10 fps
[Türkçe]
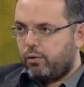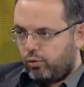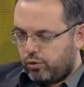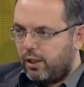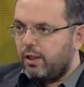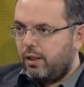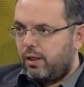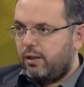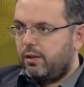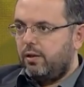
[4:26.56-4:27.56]
90'lı
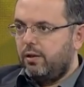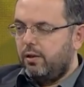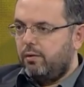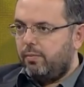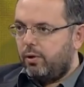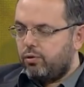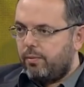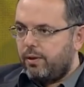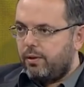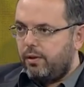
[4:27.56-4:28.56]
yıllarda. Ben o
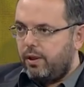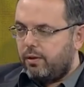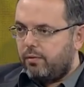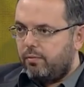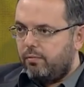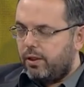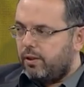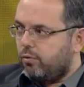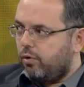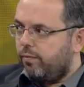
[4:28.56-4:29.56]
zaman ilk
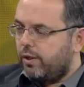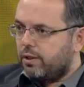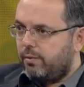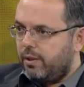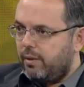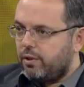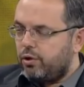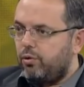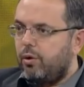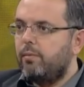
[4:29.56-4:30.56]
verdiğim konferansta bir
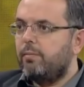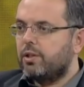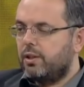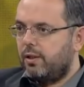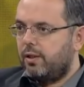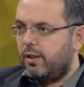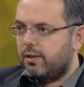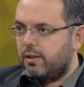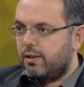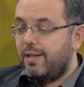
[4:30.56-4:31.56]
demeçti dönemin basına da
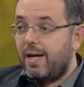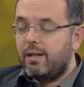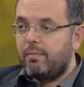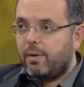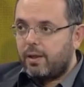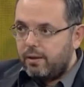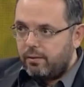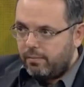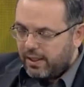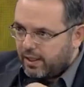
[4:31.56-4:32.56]
yansıdı. Yani bak
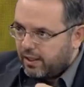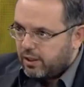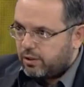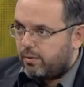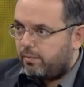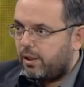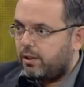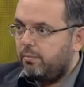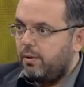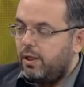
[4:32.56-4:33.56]
ben kendi açımdan
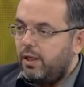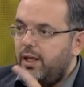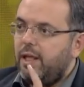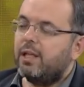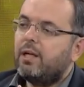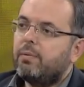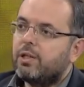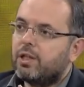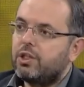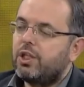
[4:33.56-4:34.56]
baktım. İlk
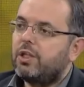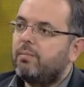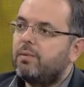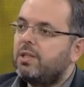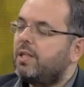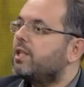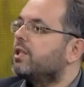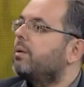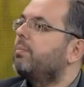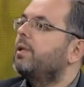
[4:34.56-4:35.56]
yapılacak işlerden birisi ders
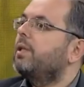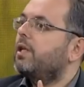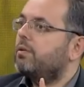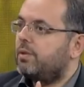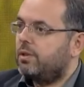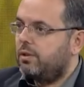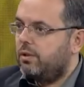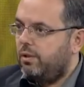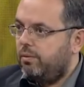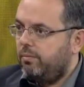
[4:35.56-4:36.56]
kitaplarının değişmesidir
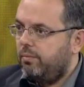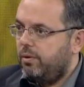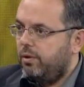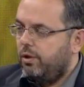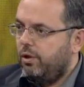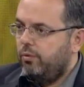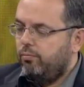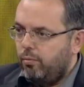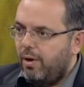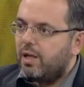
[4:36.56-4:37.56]
diye.
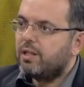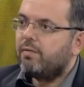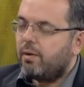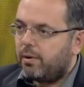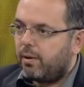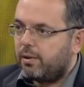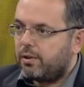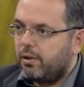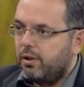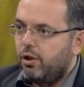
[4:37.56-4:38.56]
Bu maalesef
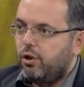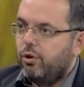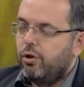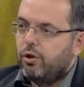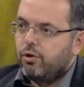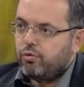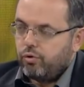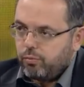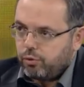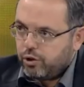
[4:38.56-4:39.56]
yapılamadı.
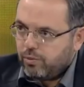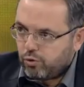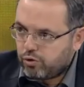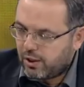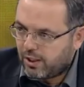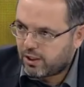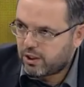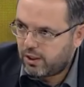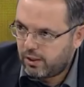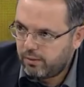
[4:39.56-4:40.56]
Çünkü bu Timur için de
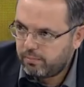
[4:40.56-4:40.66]
geçerli.